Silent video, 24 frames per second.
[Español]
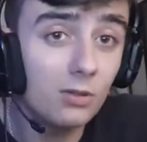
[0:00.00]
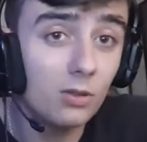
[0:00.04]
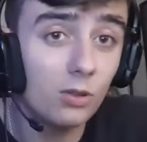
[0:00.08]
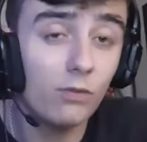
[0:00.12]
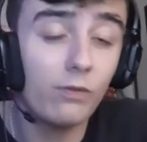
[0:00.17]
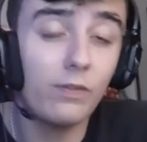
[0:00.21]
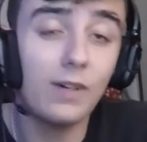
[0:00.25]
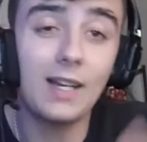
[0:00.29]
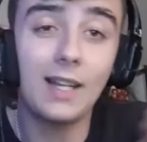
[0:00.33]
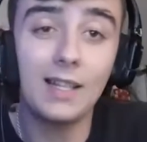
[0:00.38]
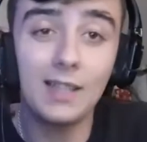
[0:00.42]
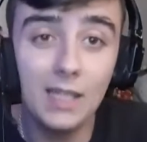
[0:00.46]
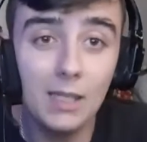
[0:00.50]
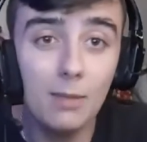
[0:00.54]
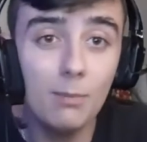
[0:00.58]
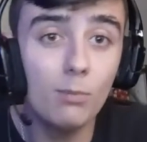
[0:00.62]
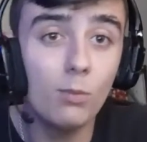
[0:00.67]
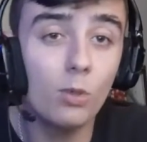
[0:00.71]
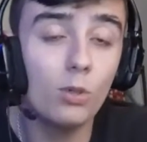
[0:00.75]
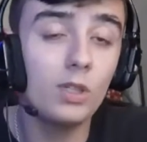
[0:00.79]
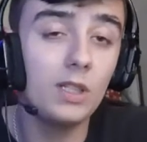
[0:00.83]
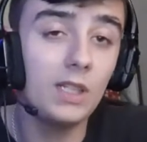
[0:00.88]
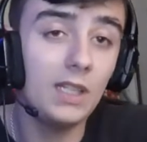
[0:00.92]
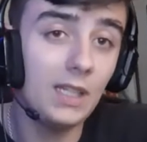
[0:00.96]
No
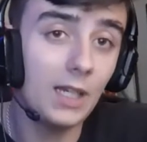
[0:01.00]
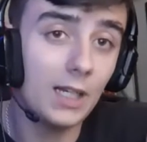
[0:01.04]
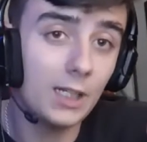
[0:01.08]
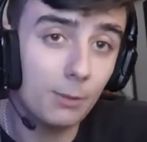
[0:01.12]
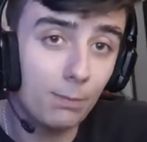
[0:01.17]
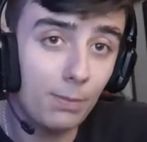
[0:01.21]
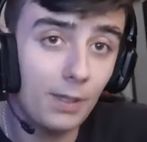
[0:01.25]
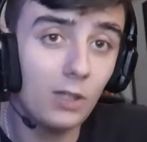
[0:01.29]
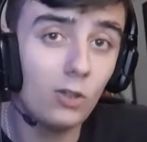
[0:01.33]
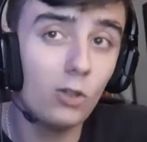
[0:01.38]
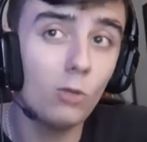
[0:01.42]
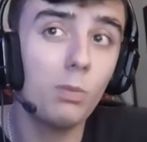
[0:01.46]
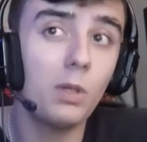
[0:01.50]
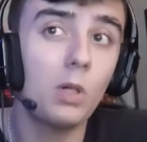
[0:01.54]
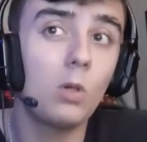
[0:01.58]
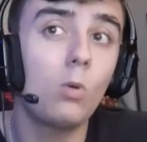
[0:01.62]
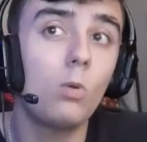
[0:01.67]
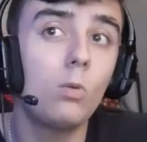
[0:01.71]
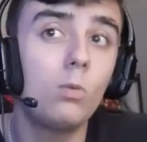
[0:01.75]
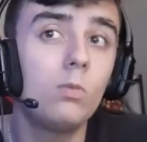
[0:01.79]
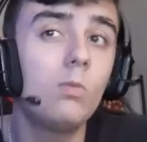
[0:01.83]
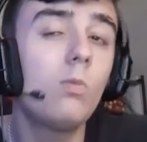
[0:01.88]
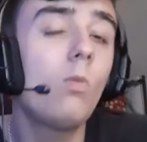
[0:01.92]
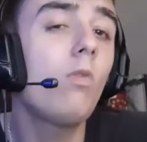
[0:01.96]
fanatismo ni experto, pero
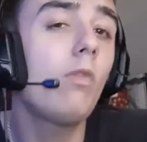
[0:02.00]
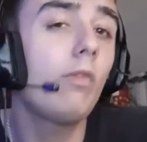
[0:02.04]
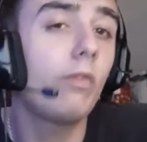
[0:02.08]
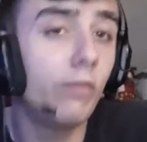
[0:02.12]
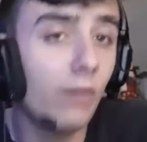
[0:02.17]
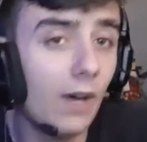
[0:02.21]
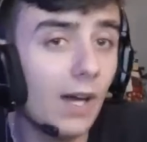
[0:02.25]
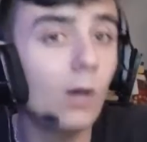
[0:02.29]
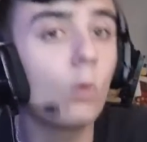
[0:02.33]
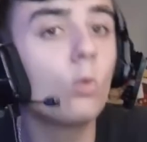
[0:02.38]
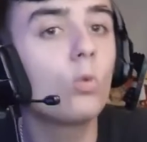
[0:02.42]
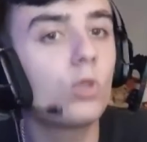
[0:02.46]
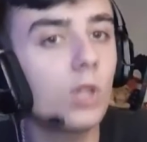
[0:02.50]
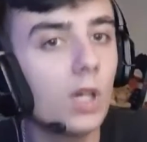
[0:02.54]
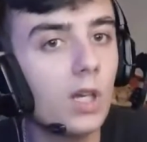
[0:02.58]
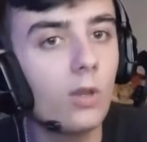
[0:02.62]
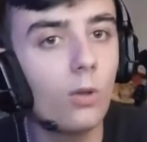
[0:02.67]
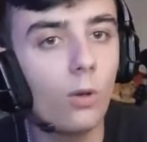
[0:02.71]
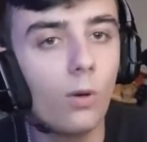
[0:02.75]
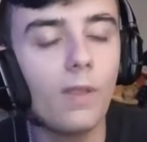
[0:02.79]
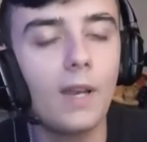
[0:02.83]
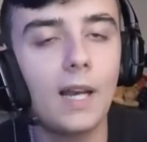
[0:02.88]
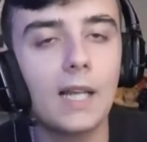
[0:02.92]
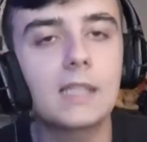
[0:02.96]
un, fan, un
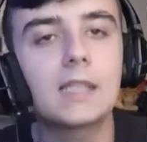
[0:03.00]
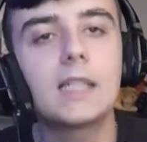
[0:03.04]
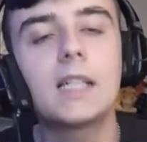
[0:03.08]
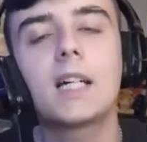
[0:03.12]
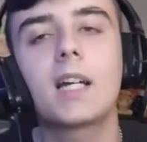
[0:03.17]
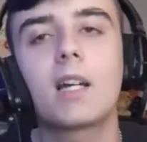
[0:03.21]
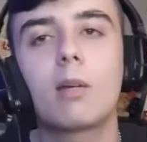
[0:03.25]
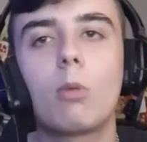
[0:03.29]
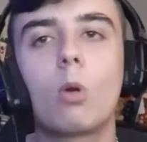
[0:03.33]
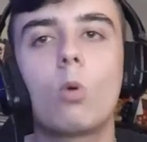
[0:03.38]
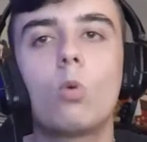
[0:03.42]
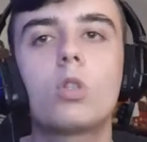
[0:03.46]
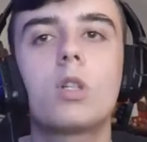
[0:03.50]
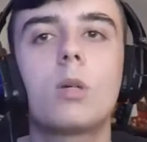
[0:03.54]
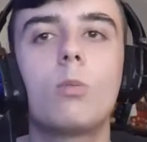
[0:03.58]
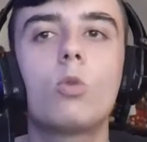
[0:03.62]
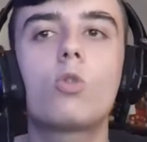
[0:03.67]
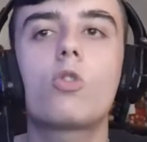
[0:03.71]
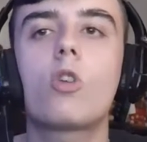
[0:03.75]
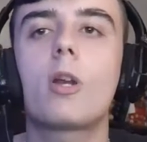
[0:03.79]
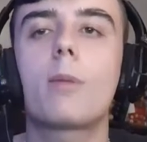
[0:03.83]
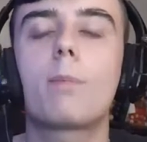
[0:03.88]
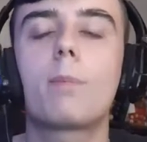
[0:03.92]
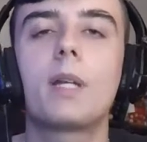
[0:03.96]
seguidor de la saga que me gusta
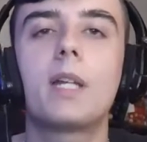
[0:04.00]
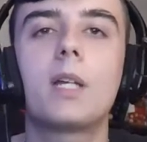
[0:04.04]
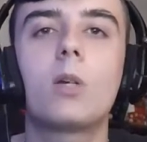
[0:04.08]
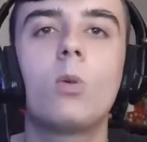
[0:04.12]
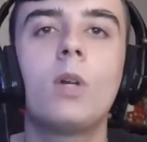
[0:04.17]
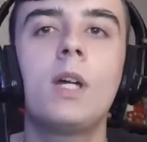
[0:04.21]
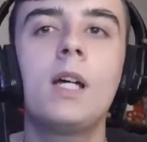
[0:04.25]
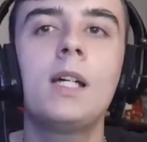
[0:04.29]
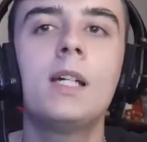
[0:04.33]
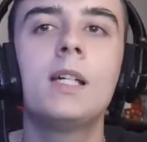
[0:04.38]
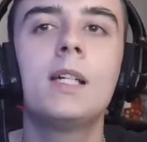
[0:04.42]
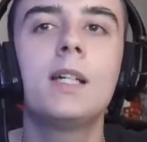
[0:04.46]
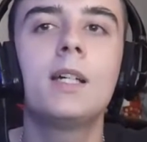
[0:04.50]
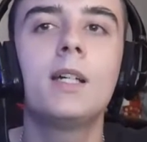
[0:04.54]
mucho las películas,